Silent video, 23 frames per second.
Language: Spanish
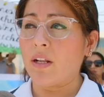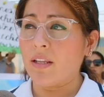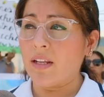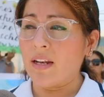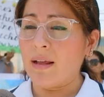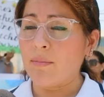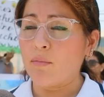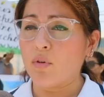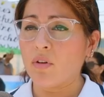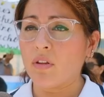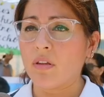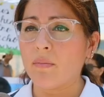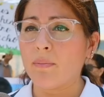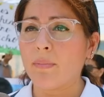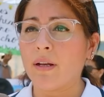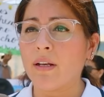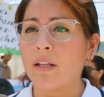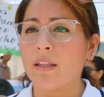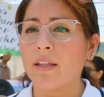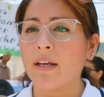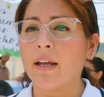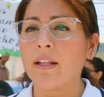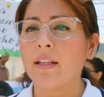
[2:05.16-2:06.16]
de la
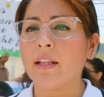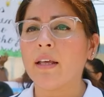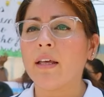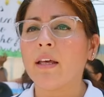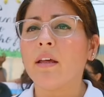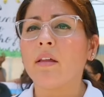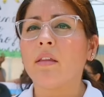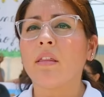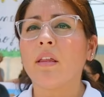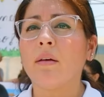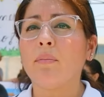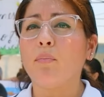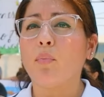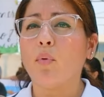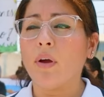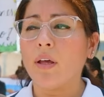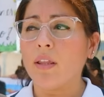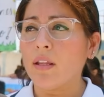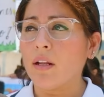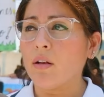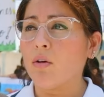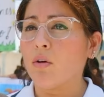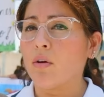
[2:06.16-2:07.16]
municipalidad, se
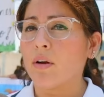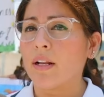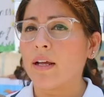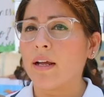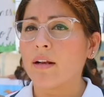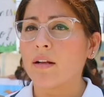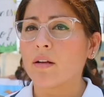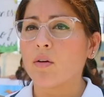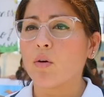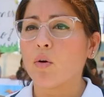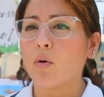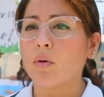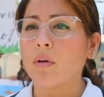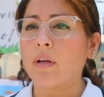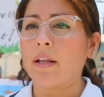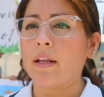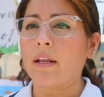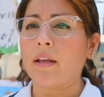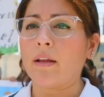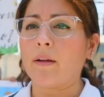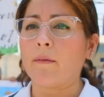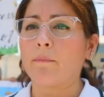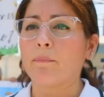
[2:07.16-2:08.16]
puede lograr con
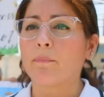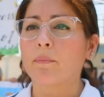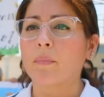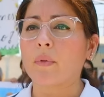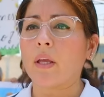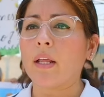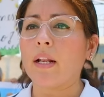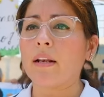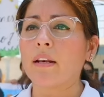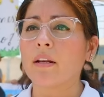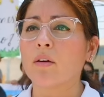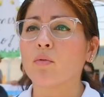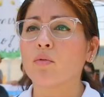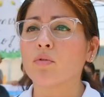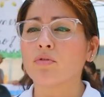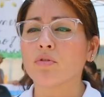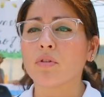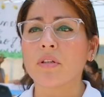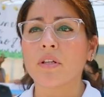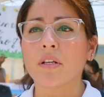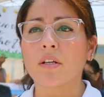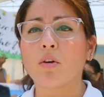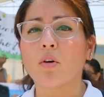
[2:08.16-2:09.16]
eh, el recurso
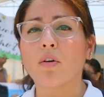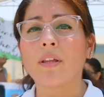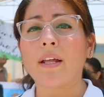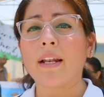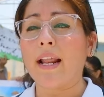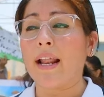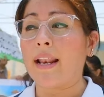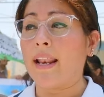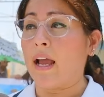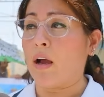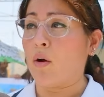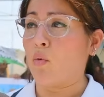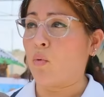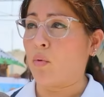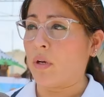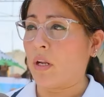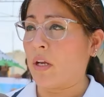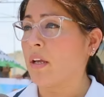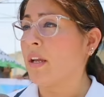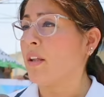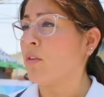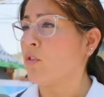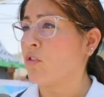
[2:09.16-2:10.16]
hídrico de la laguna,
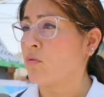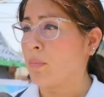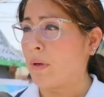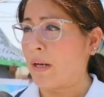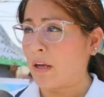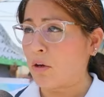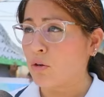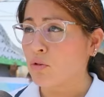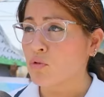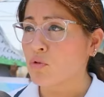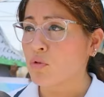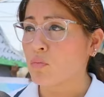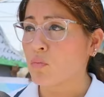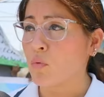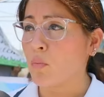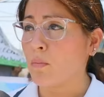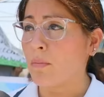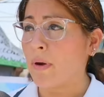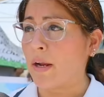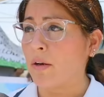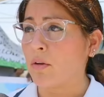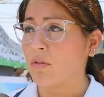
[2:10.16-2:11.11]
que no es para consumo humano,